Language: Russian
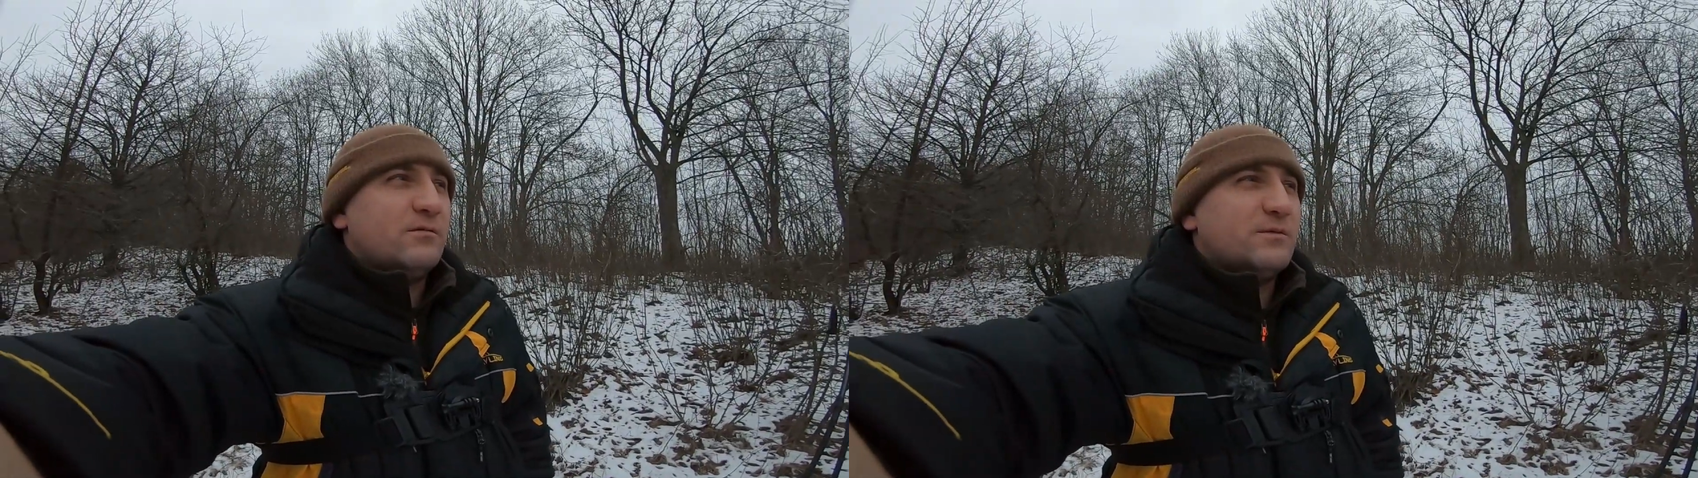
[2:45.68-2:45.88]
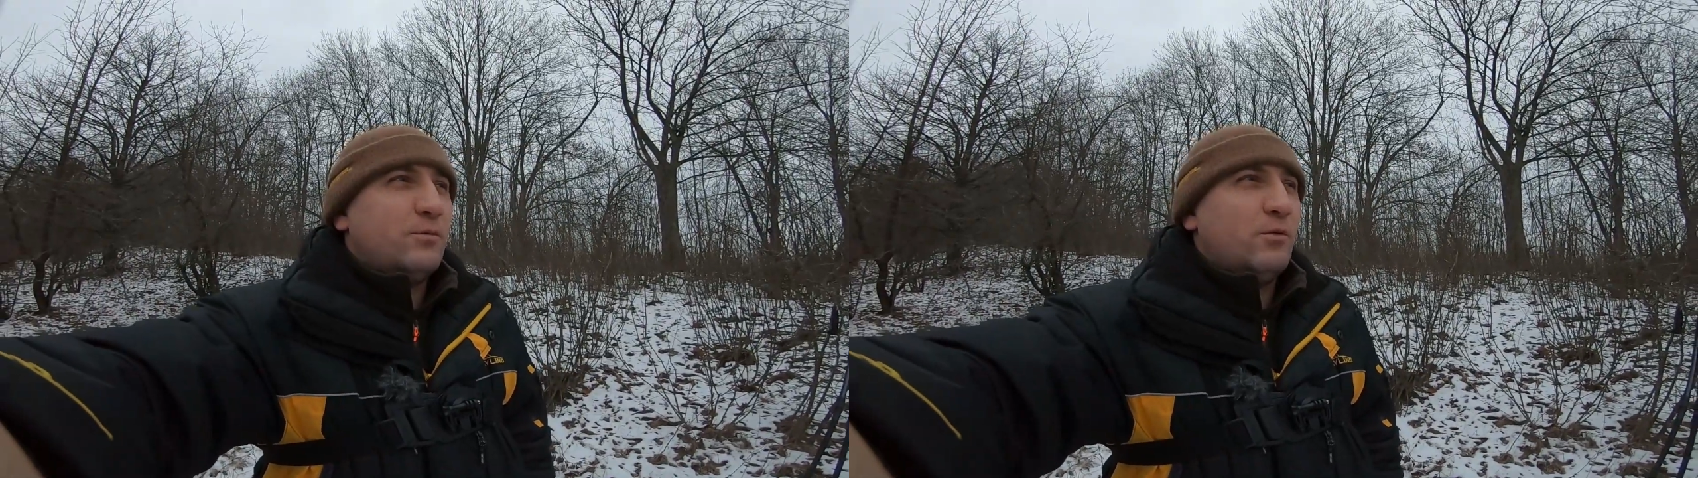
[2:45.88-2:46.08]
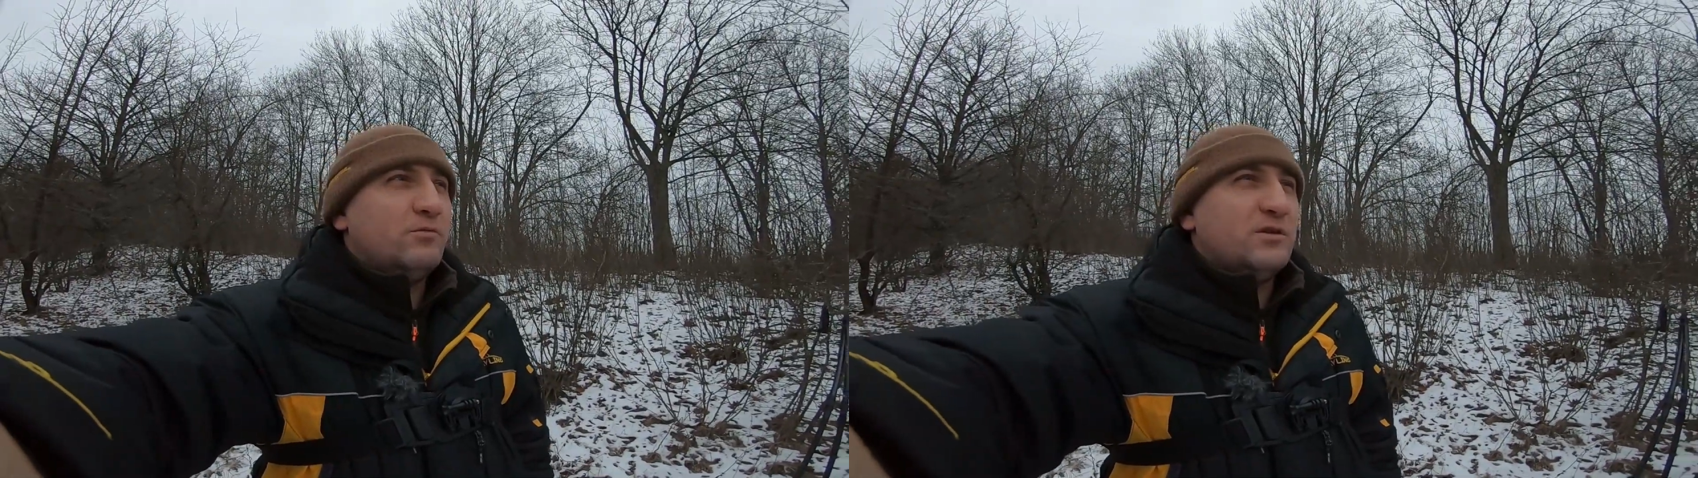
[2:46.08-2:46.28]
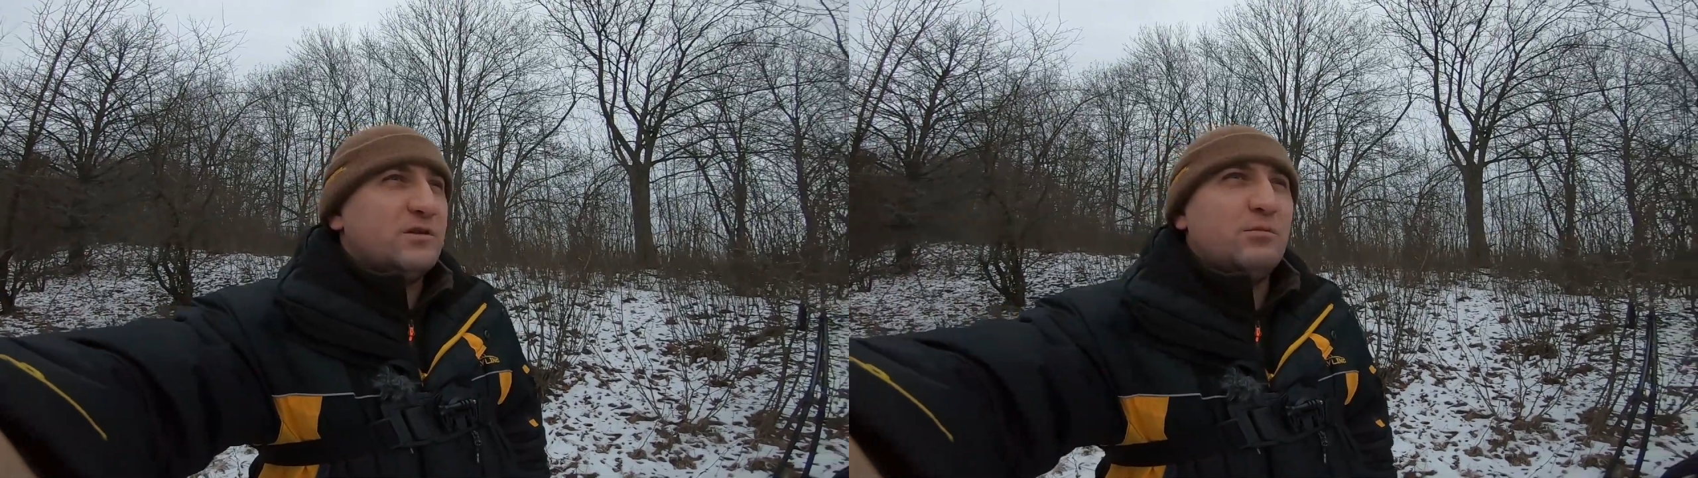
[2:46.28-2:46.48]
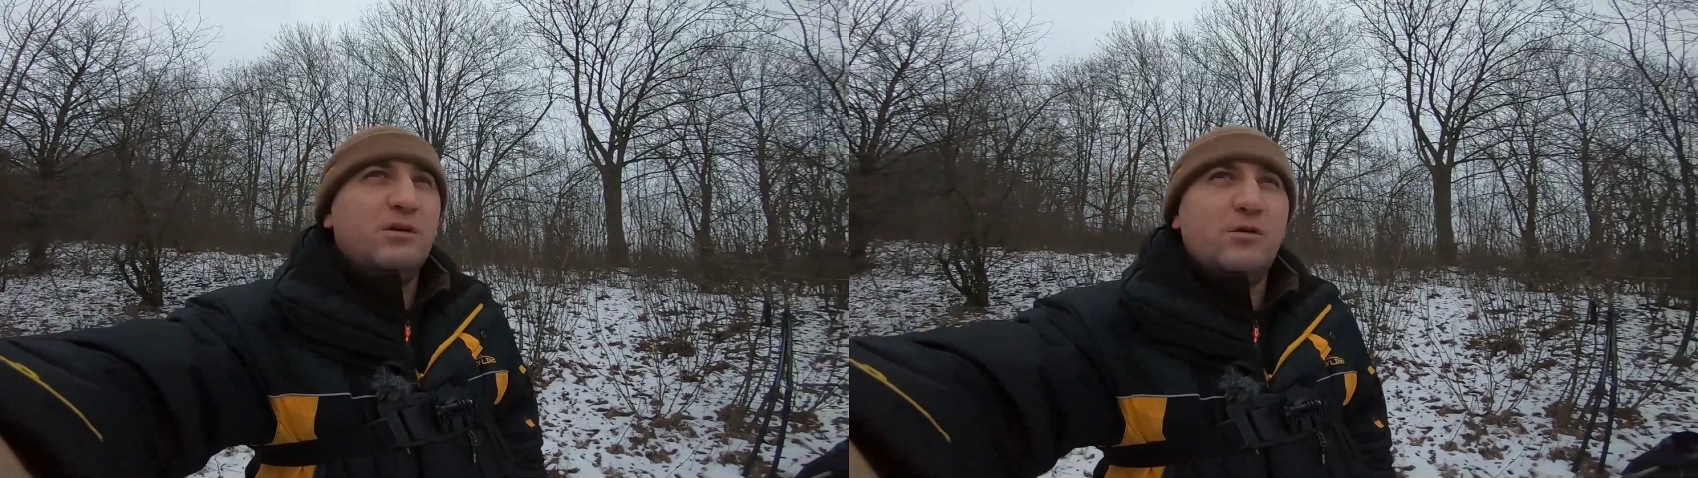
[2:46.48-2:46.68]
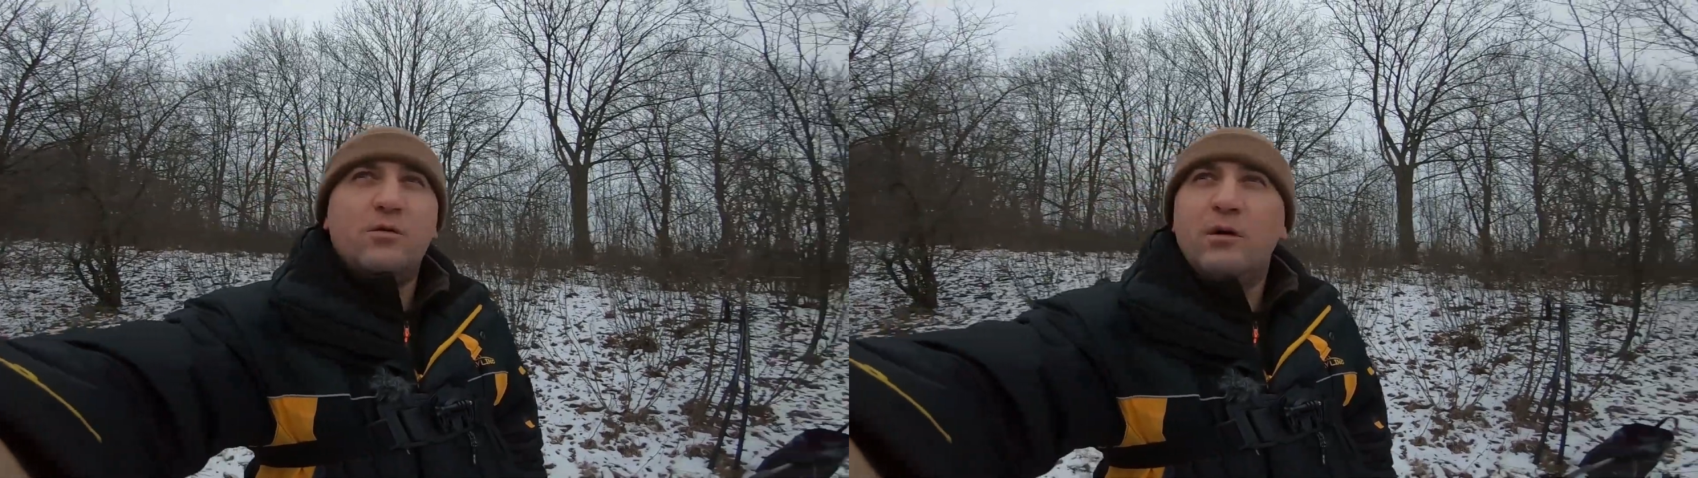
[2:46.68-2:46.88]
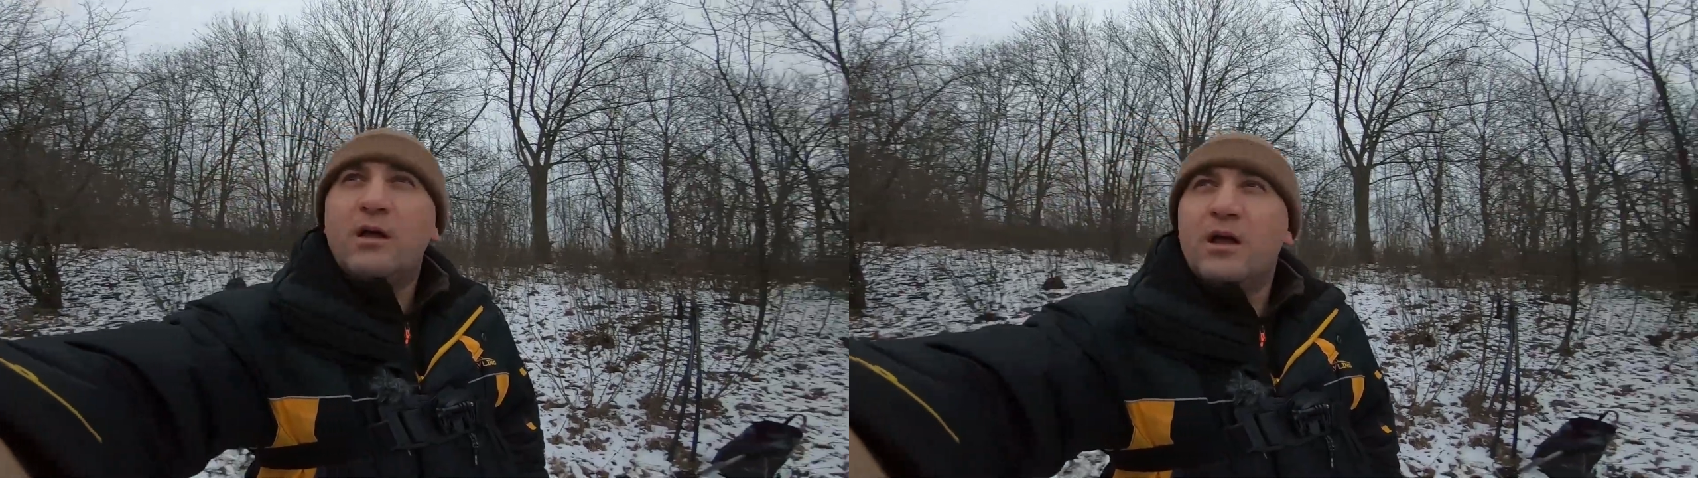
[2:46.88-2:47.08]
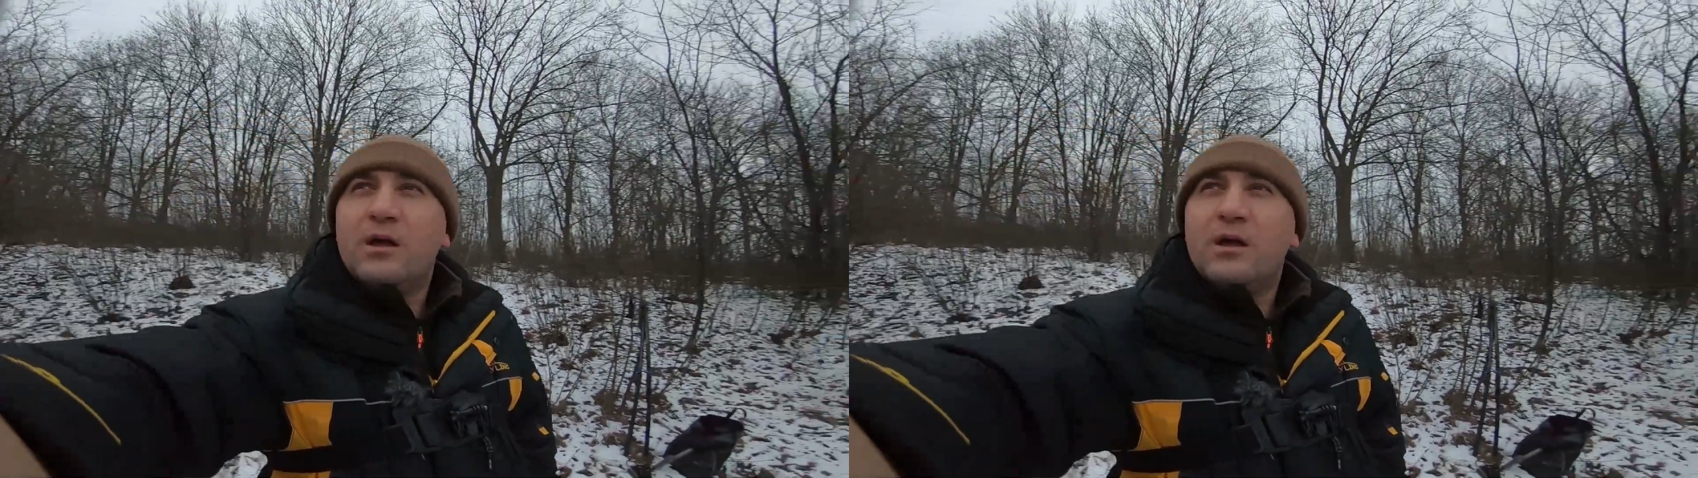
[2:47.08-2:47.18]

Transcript: вспомнить о былом,